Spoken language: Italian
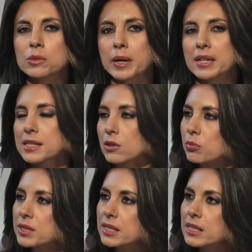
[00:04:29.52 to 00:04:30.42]
di prezzi, come
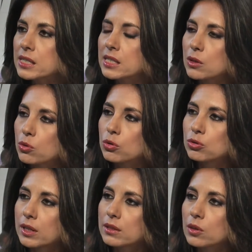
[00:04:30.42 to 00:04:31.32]
si distinguono
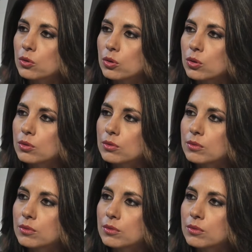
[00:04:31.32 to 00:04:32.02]
tra di loro?